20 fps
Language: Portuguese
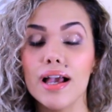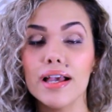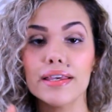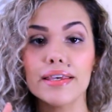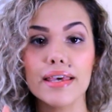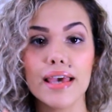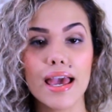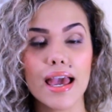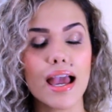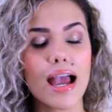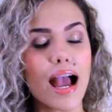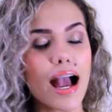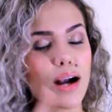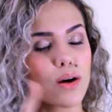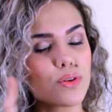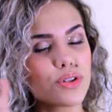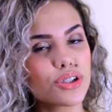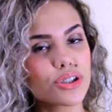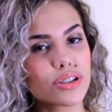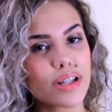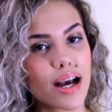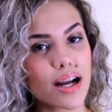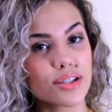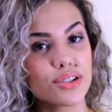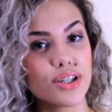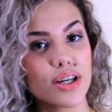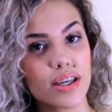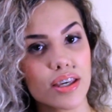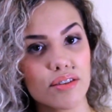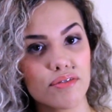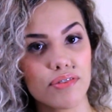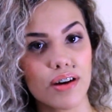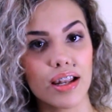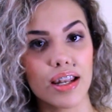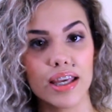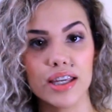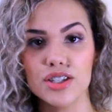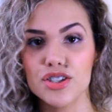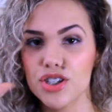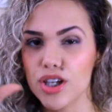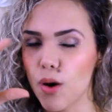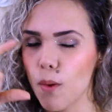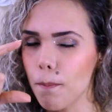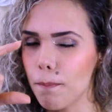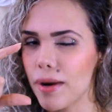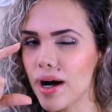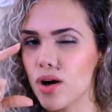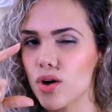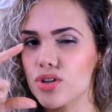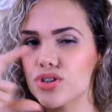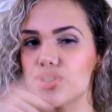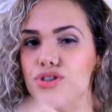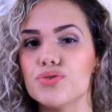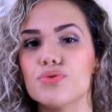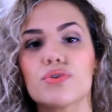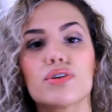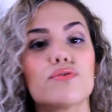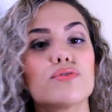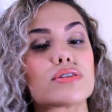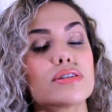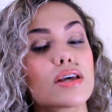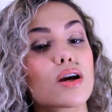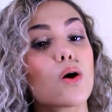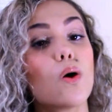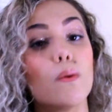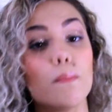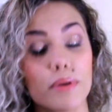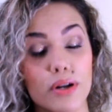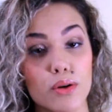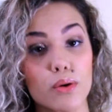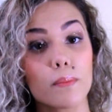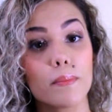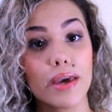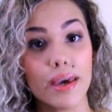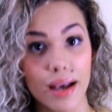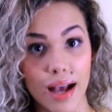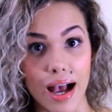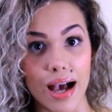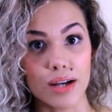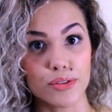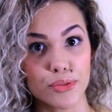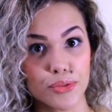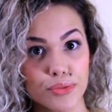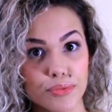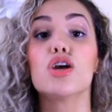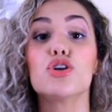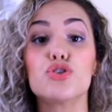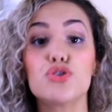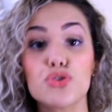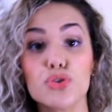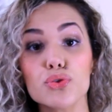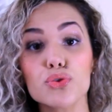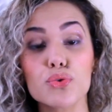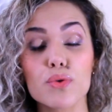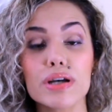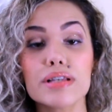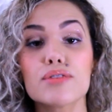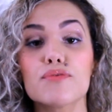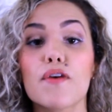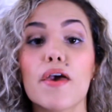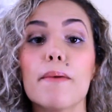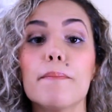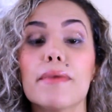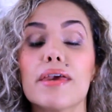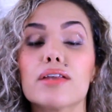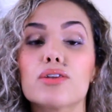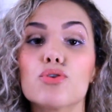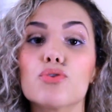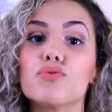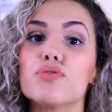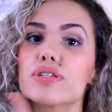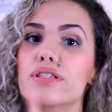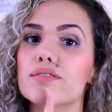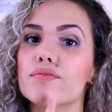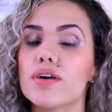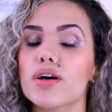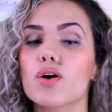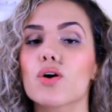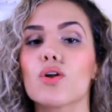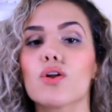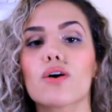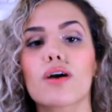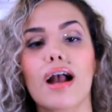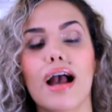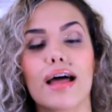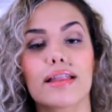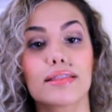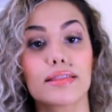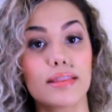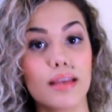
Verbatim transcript: que é a quantidade equivalente a um pacotinho que você compra no mercado. Junto com esse fermento, você vai colocar